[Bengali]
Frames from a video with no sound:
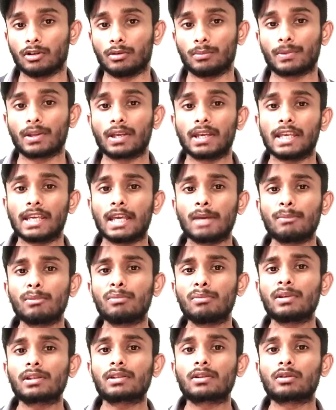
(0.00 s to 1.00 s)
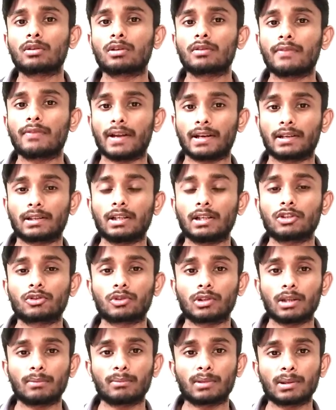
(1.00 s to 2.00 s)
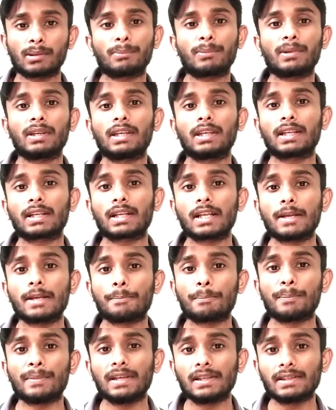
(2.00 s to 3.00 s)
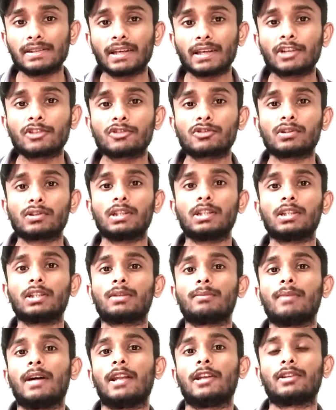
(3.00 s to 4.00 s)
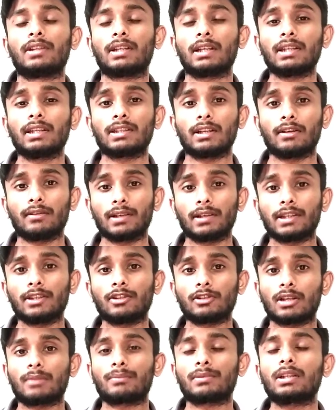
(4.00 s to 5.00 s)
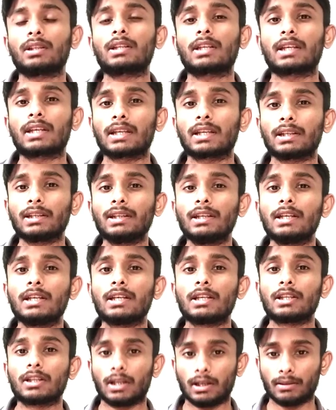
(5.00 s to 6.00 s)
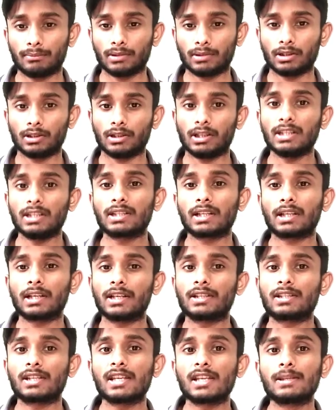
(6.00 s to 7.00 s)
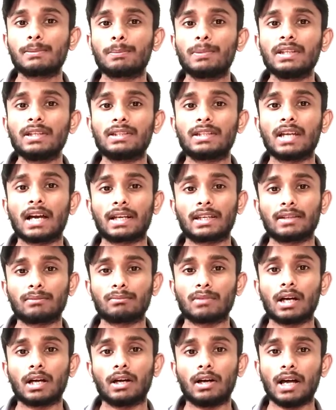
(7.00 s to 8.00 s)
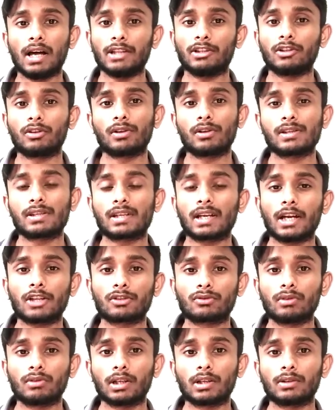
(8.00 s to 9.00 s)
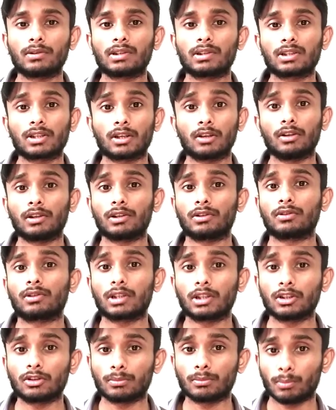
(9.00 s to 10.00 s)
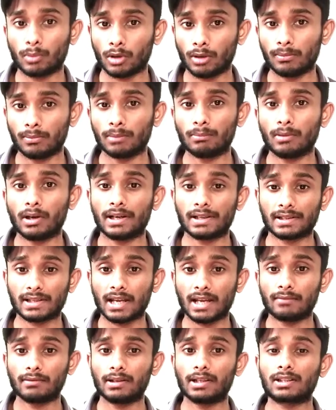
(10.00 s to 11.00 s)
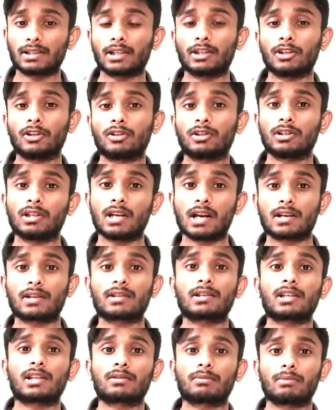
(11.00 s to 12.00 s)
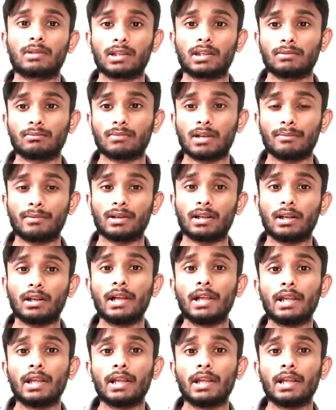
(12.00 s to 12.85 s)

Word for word: কম এমবিপিএসও কোনো ফ্যাক্ট না যদি আপনার পিনের মিলি সেকেন্ড যদি ভালো থাকে তাহলে কিন্তু আপনার এখানে আপনার ইন্টারনেট যে স্পিডটা কিংবা আদারওয়াইজ যে কাজগুলো করতে সেগুলো ক্ষেত্রে কিন্তু প্রবলেম হয় না সার্ভারে সাধারণত ডাটা ট্রান্সফার কিংবা আমরা